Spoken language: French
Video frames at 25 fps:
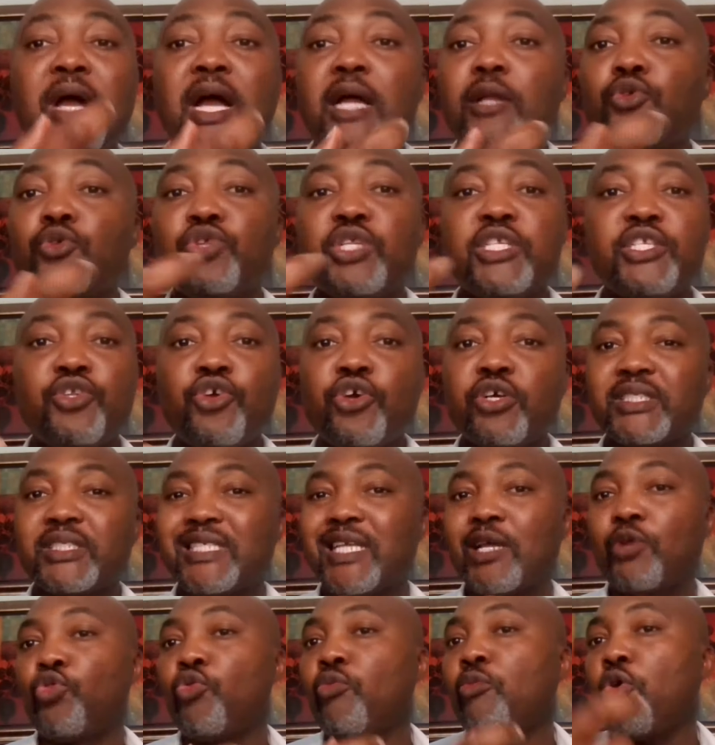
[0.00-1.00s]
par le leader
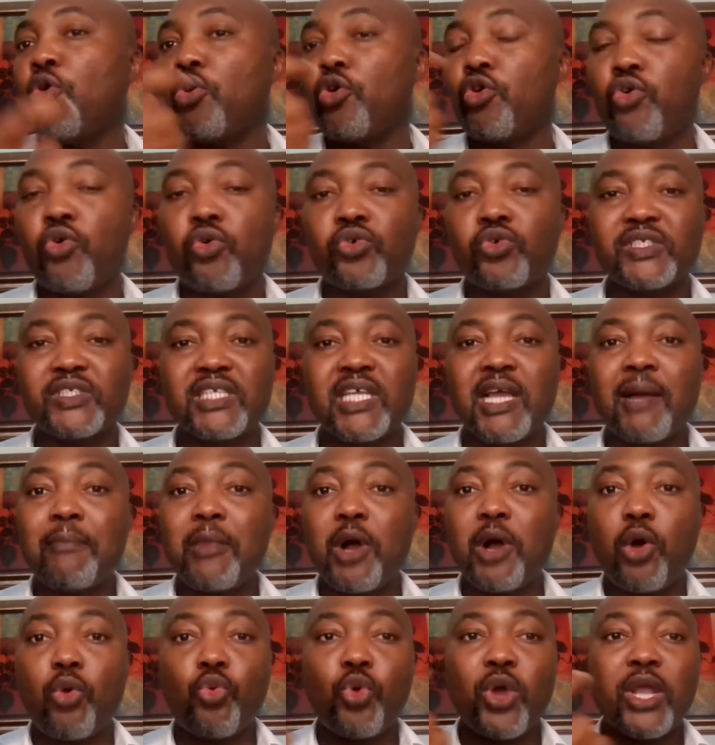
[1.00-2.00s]
Salomon,
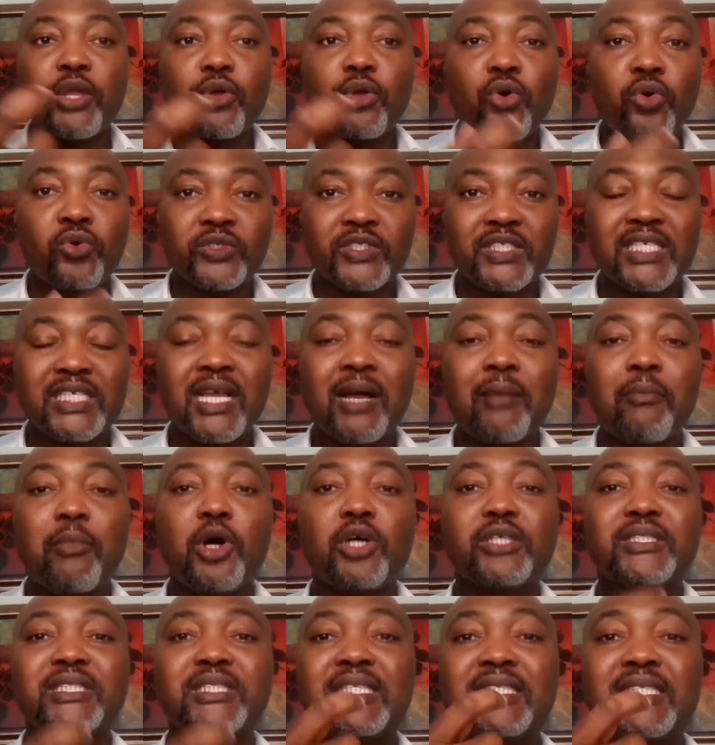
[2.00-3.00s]
consciemment ou
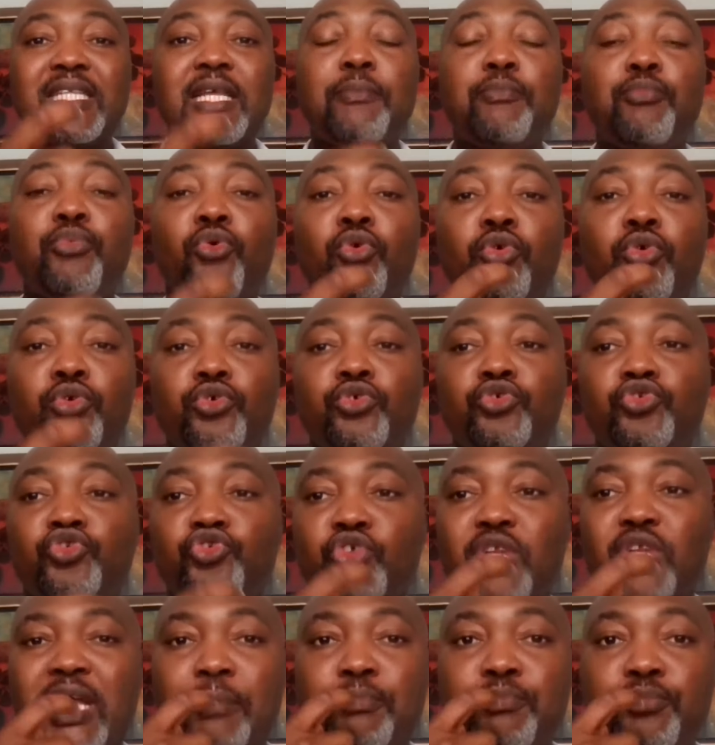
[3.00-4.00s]
inconsciemment, c'était pour que
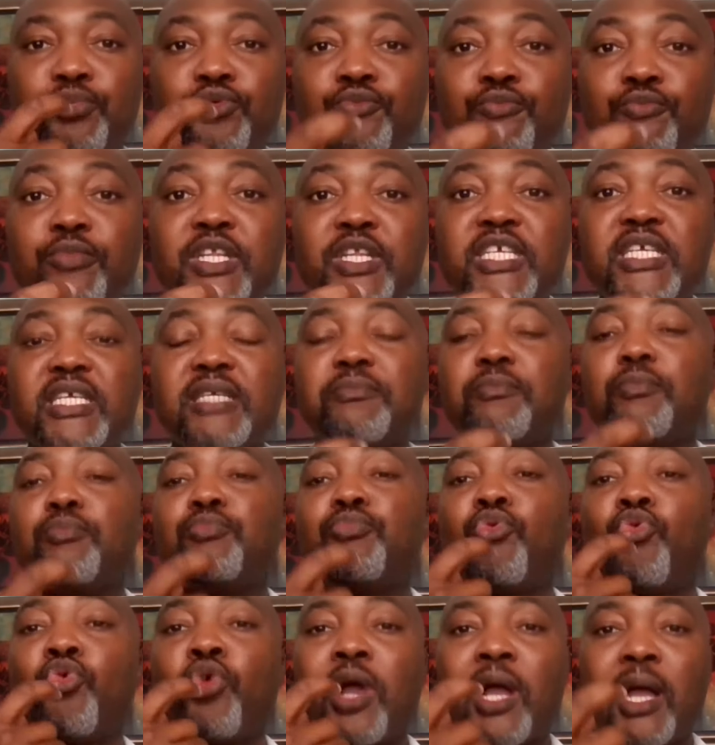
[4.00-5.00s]
je la publie,
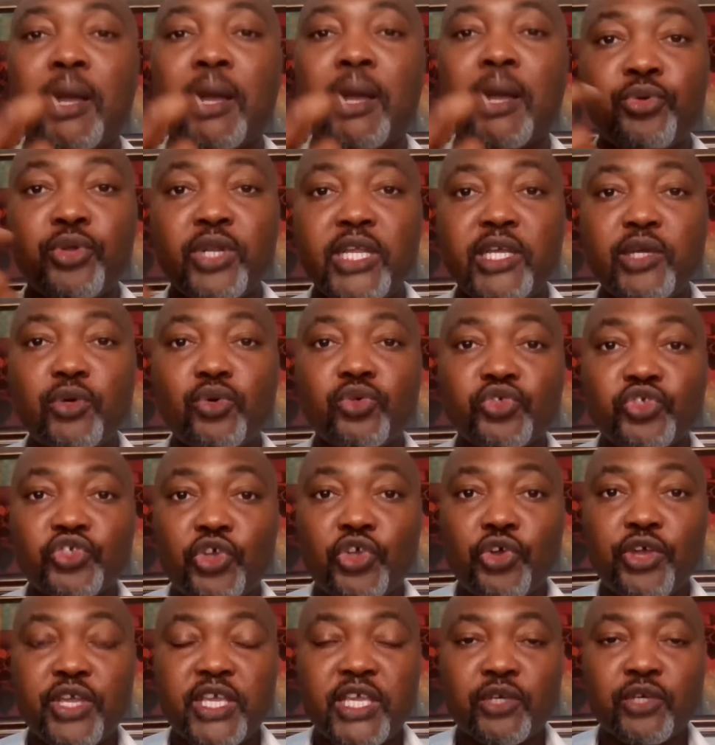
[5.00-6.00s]
pour rappeler
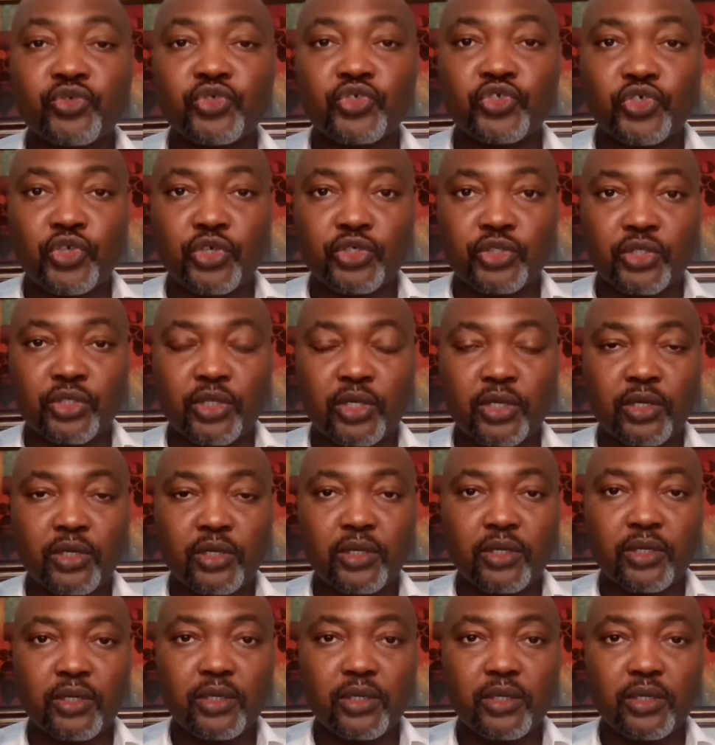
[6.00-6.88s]
aux uns et aux autres,